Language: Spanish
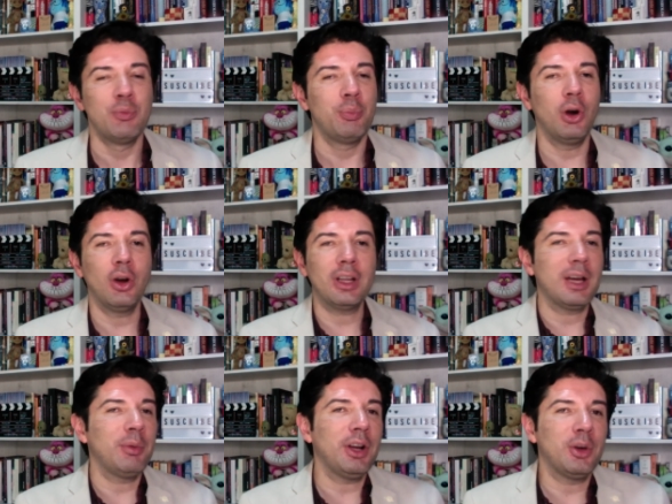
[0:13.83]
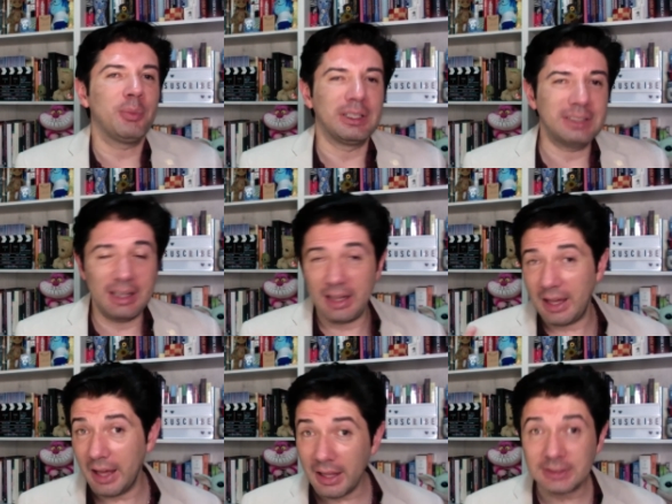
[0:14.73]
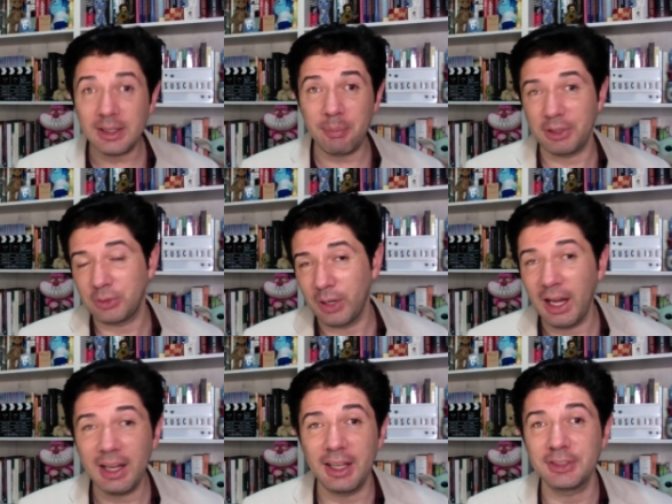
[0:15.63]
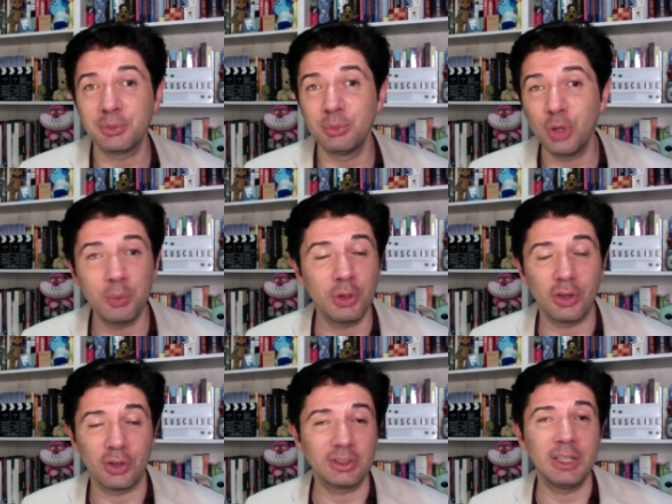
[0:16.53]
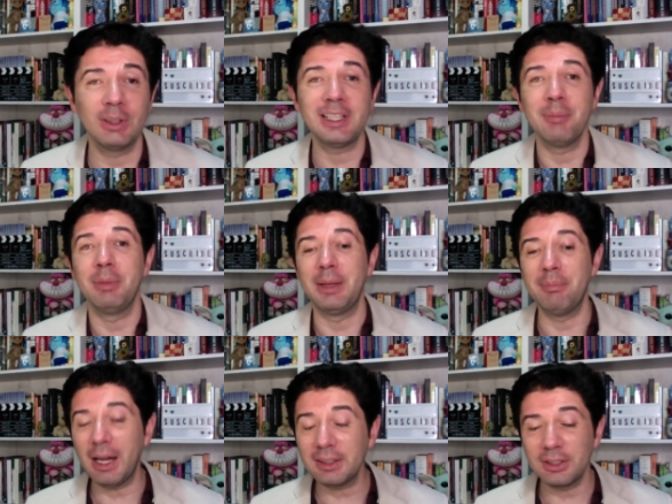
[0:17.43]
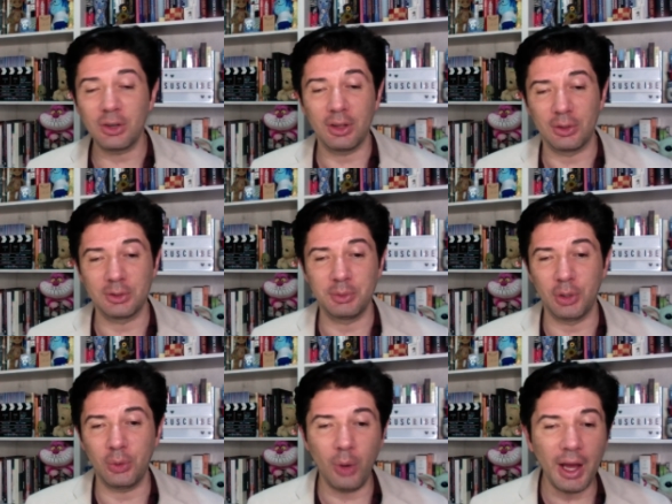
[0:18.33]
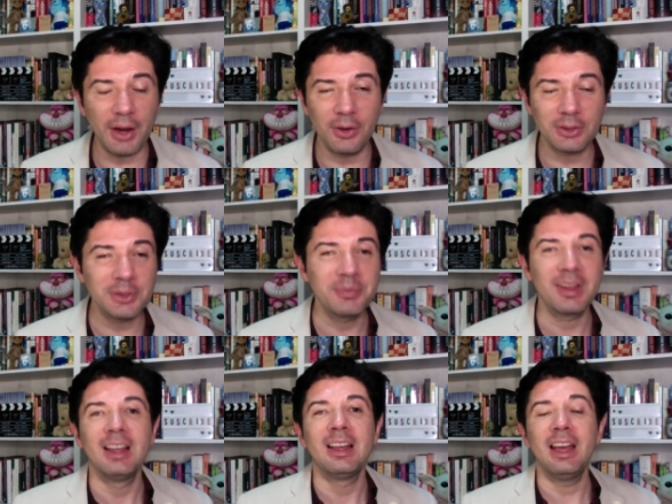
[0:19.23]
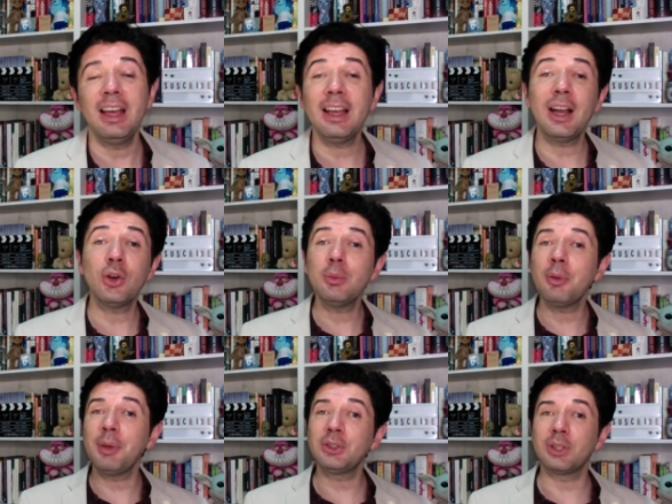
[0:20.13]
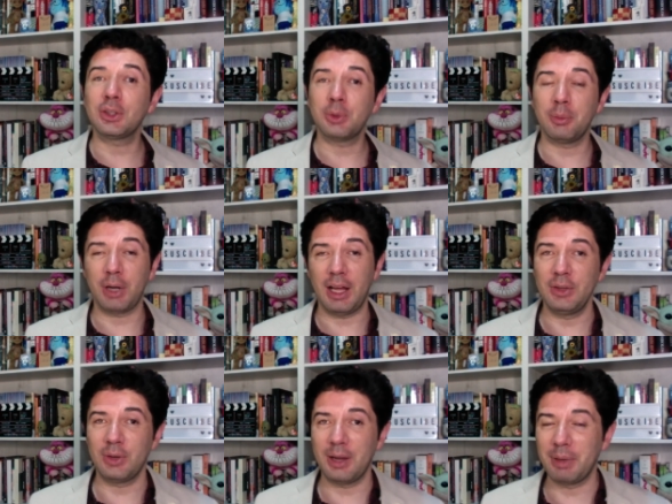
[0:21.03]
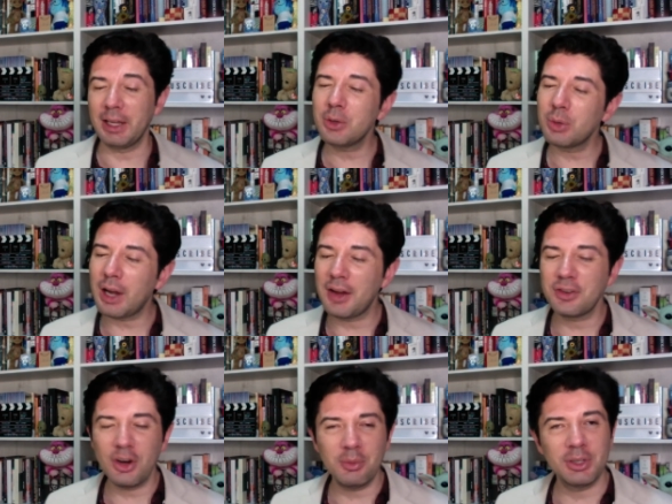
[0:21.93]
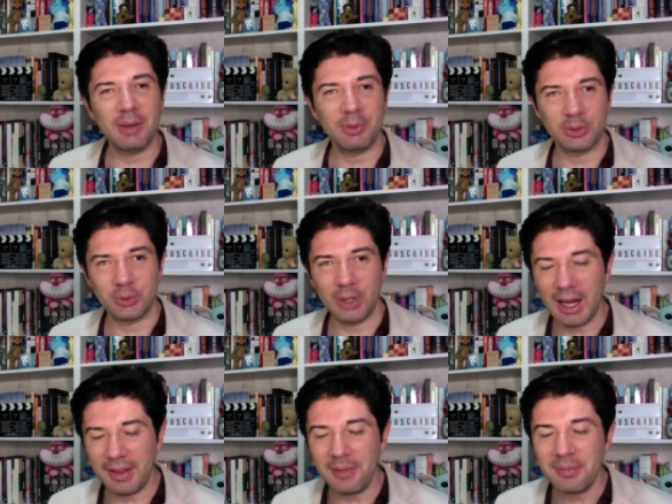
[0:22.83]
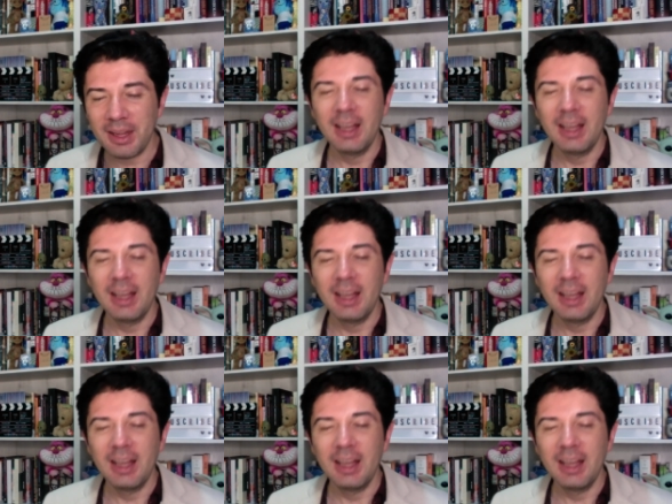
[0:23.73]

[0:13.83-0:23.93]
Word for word: porque bueno, pues este personaje es muy, muy conocido, es emblemático de los videojuegos. En algún momento ya tuvo por ahí una película no muy afortunada,